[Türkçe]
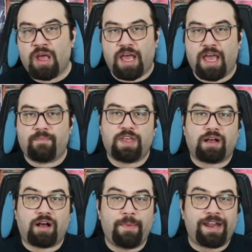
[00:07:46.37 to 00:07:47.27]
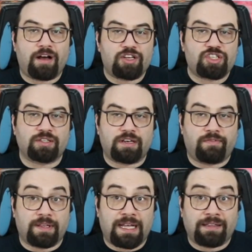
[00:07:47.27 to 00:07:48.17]
hem de kamera açıları
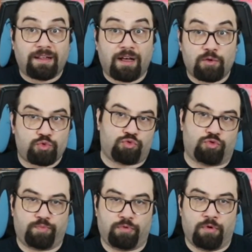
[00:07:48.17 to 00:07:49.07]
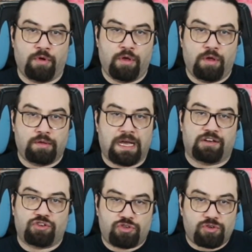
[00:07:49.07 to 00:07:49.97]
falan daha usturuplu.
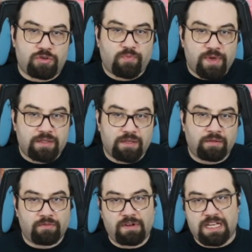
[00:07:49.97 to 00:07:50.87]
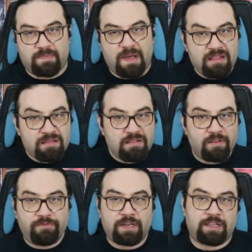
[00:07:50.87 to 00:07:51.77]
Yani Joss Whedon resmen
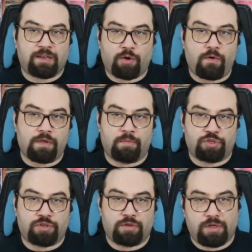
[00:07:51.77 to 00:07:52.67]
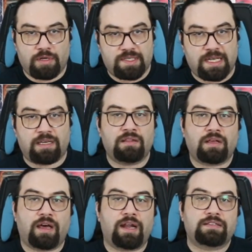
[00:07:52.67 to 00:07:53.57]
frikik kovalamış. E, Zack'in
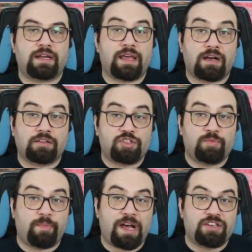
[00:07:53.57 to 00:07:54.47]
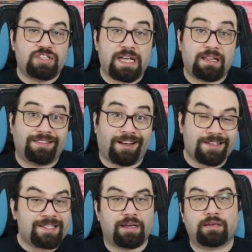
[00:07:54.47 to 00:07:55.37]
karaktere yaklaşımı bence
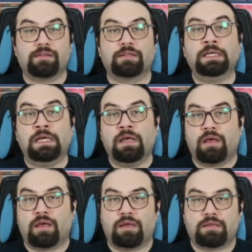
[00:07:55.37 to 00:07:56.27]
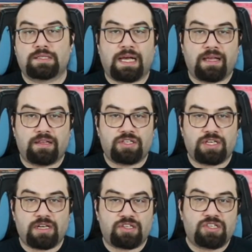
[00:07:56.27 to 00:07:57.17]
daha saygılı. E,
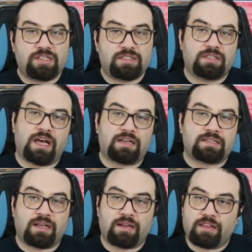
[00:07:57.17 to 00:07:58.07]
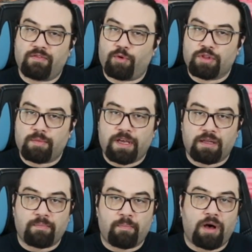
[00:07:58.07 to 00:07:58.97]
sadece çıktığı her sahnede fonda bir
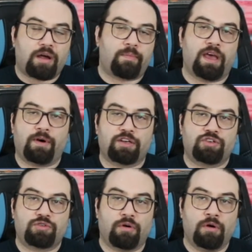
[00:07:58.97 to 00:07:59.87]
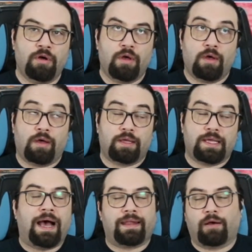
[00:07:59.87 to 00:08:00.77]
kadın bağırmaya başlıyor.
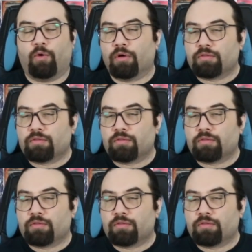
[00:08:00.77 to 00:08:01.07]
Yani o